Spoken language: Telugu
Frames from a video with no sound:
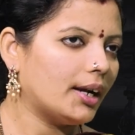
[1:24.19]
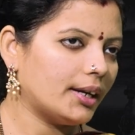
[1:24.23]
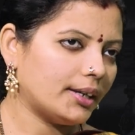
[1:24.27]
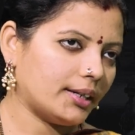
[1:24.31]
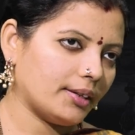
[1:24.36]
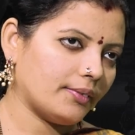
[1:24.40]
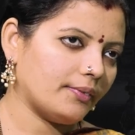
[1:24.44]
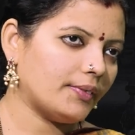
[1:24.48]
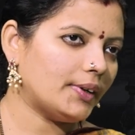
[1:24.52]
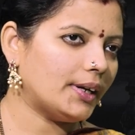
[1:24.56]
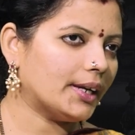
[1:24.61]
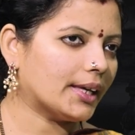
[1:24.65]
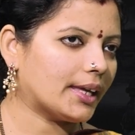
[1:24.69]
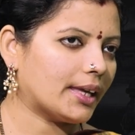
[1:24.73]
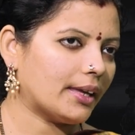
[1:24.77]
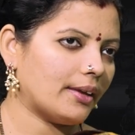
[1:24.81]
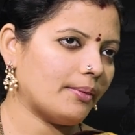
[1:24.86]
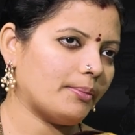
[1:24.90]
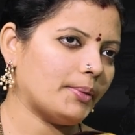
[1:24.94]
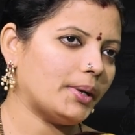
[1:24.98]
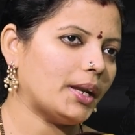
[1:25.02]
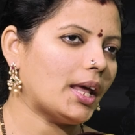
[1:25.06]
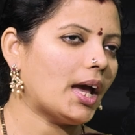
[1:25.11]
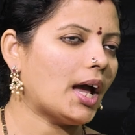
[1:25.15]
అంటే వీళ్ళకి
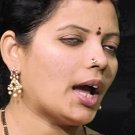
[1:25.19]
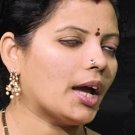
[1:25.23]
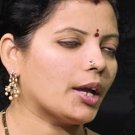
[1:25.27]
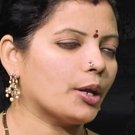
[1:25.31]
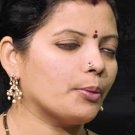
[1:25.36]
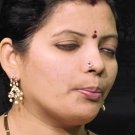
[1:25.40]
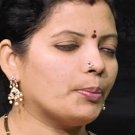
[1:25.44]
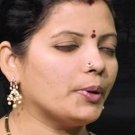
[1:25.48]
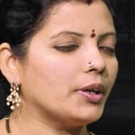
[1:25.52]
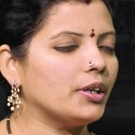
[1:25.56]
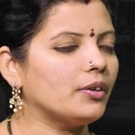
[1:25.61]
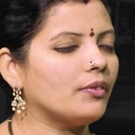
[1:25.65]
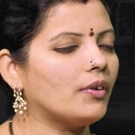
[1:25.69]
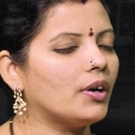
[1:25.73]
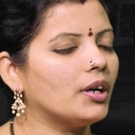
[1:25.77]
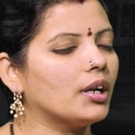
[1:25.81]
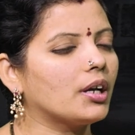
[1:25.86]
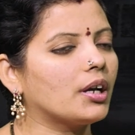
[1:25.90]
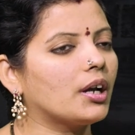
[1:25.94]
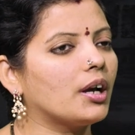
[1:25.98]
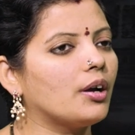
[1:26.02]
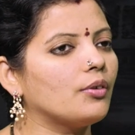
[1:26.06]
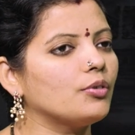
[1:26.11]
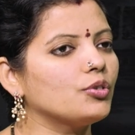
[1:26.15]
ఏమైనా ఆగిపోయిన
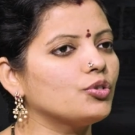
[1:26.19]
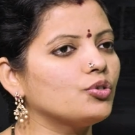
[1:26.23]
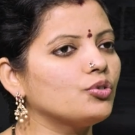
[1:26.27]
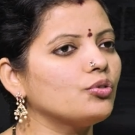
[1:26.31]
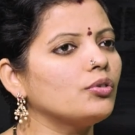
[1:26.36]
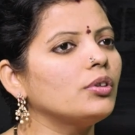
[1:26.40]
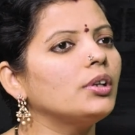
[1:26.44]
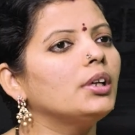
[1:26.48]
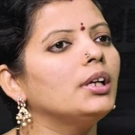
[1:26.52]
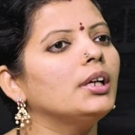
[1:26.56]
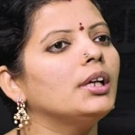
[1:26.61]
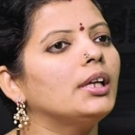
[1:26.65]
వాళ్ళకి కావచ్చు